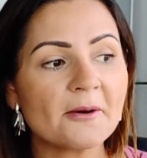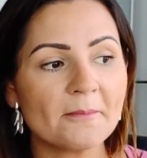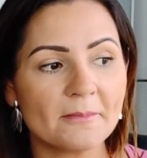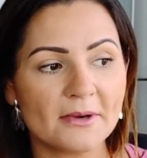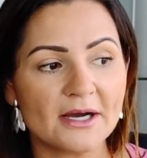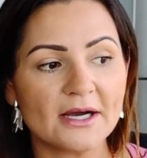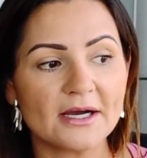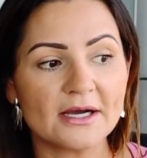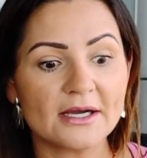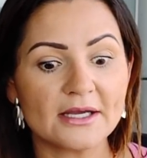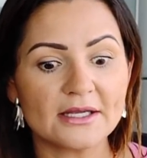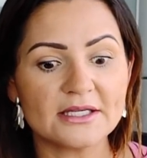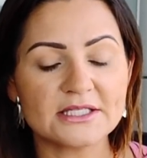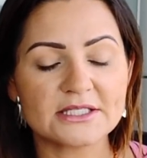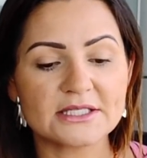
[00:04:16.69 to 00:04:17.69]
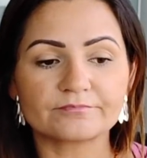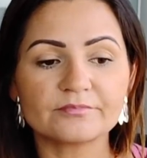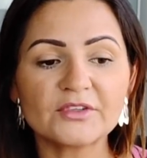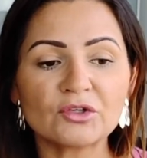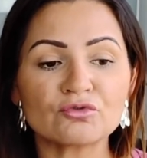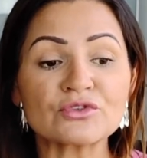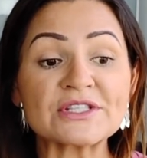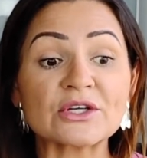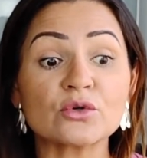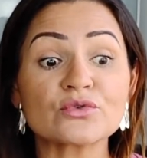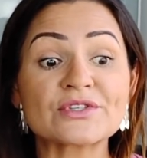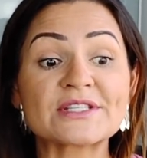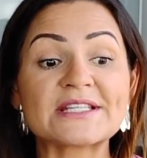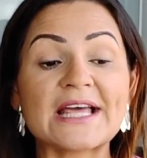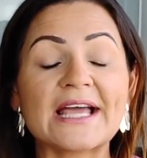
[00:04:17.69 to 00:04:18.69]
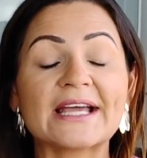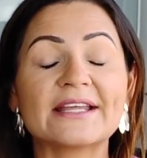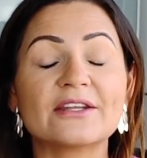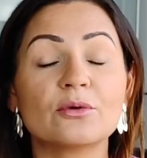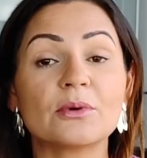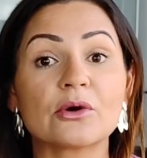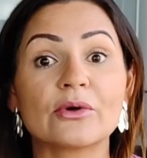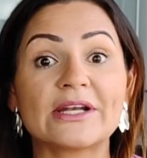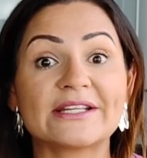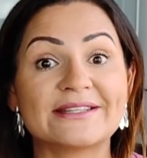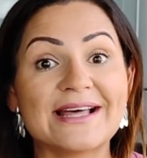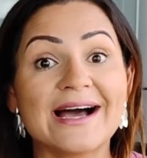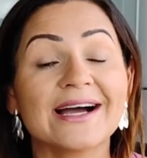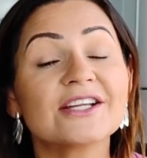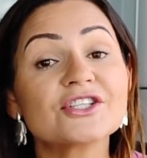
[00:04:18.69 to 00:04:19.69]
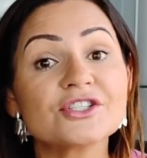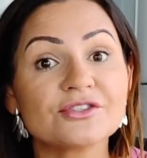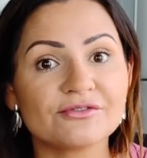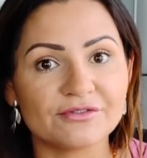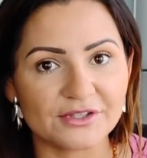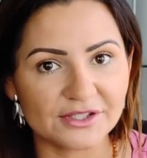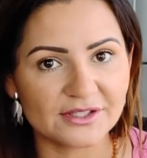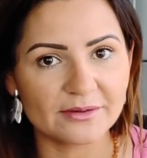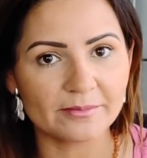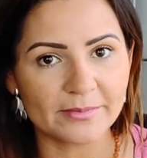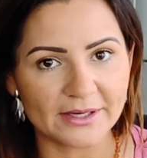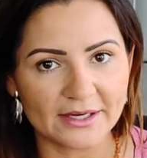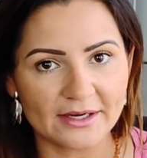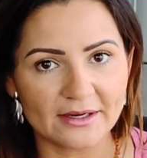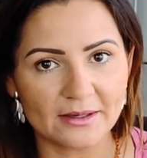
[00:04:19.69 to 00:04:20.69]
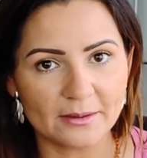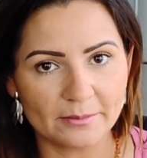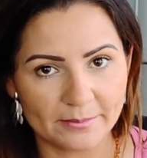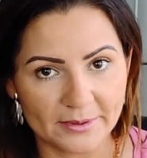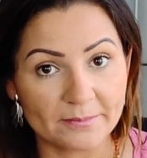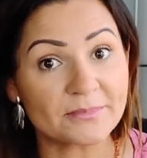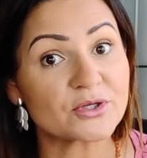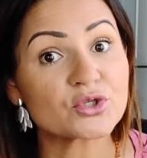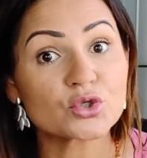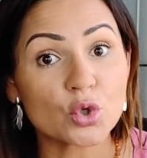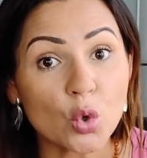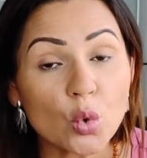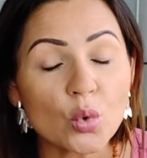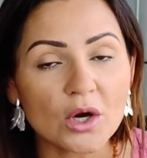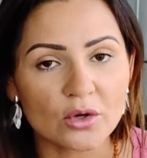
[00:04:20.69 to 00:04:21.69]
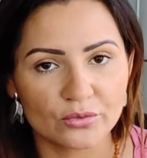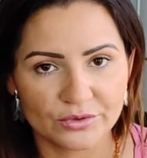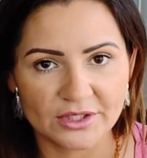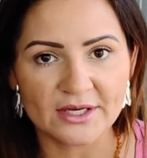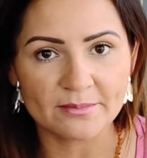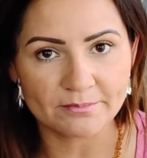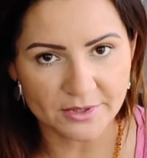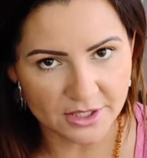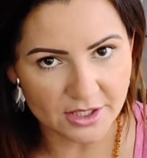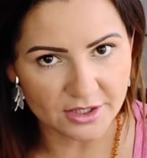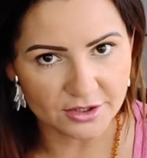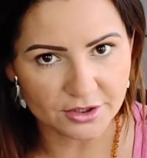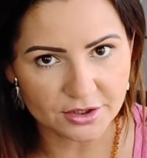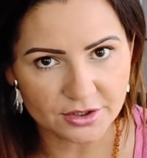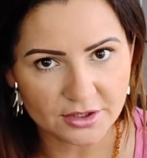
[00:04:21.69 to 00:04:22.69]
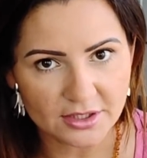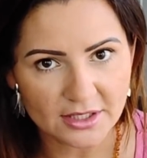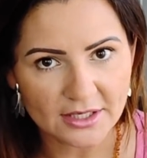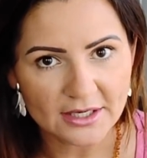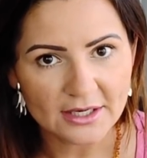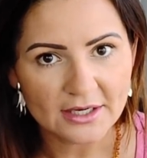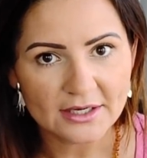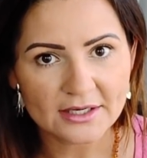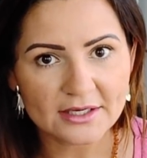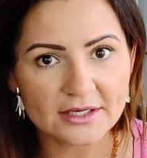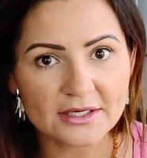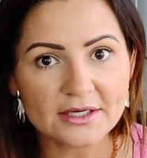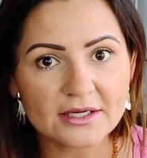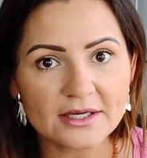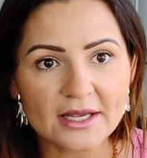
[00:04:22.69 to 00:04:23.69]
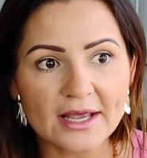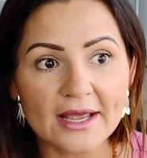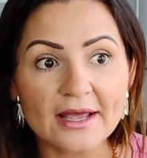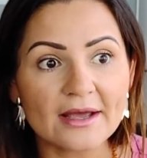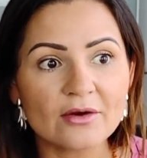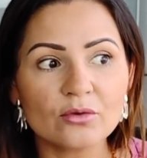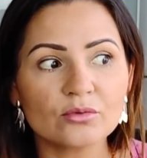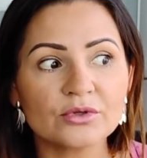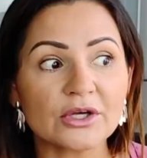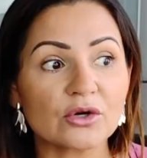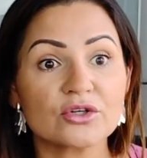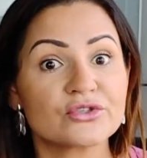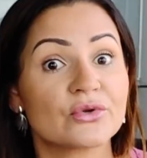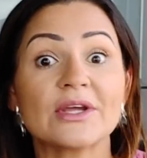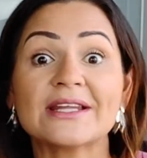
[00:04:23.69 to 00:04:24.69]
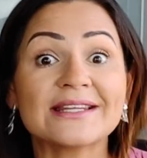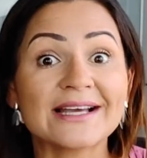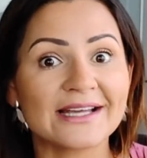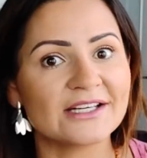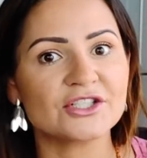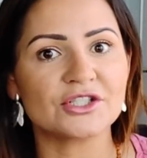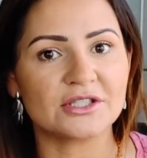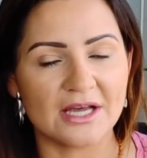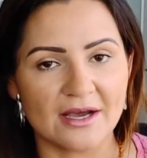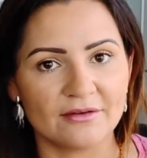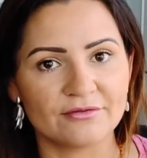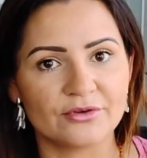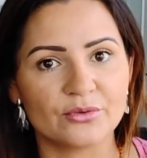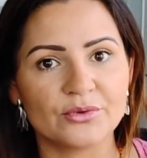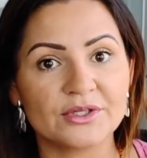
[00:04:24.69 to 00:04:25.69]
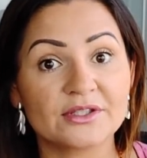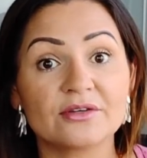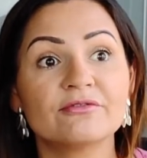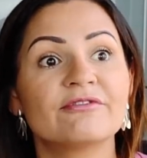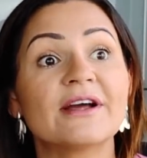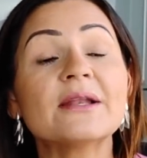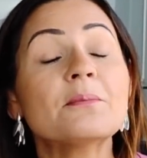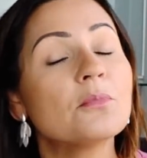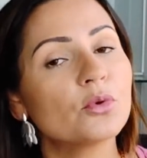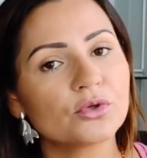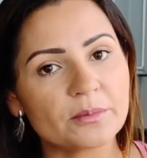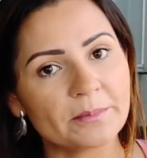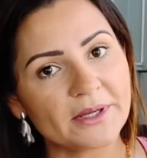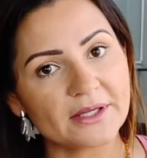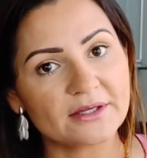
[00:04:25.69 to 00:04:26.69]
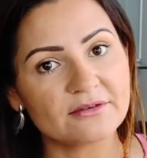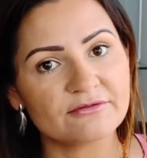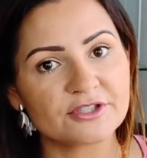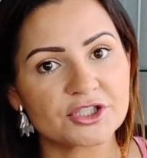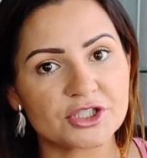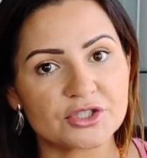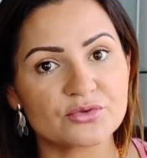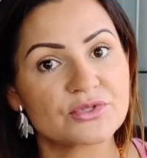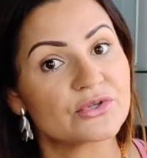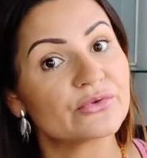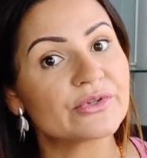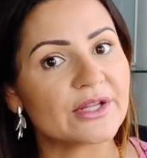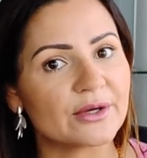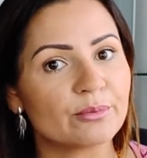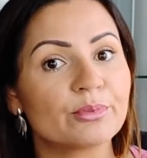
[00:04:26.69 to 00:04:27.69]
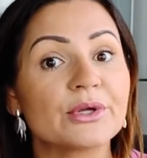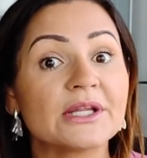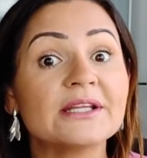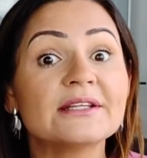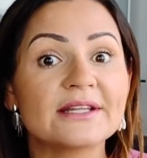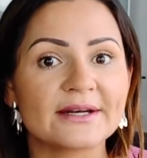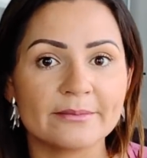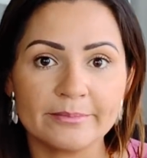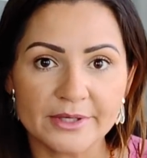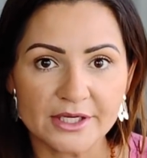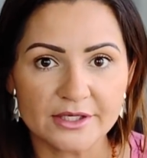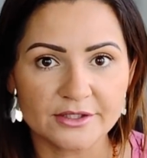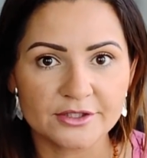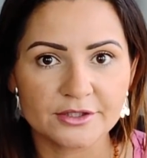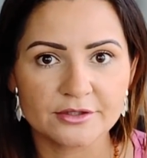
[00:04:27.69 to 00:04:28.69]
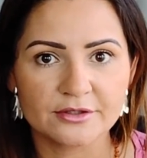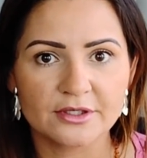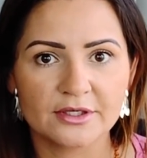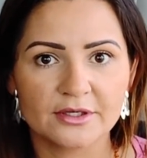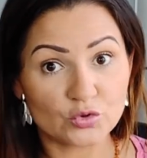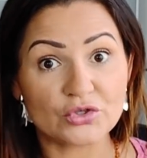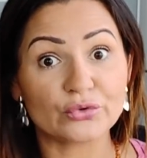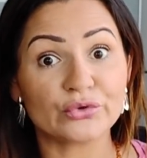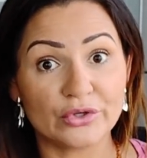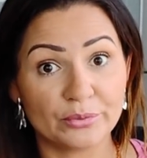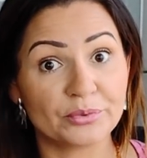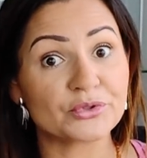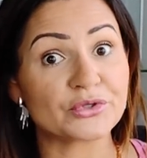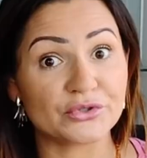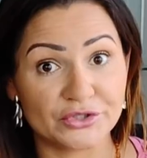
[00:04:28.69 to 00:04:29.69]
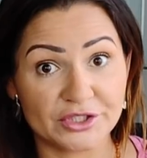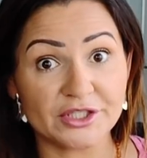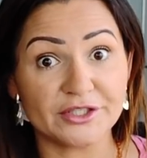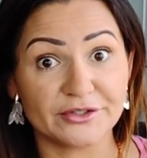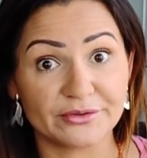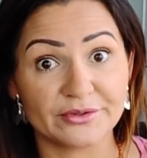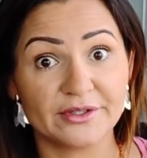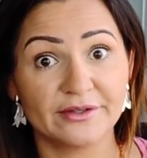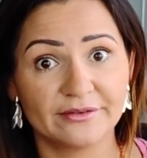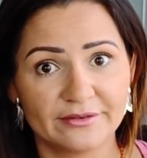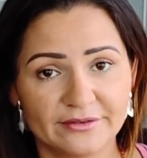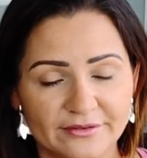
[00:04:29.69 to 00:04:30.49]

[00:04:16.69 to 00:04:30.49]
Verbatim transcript: mas você consegue dar uma qualidade de vida para a pessoa com terapias que é um negócio inacreditável. Então vale muito a pena investir o seu tempo em terapias, o seu tempo e o seu dinheiro, né?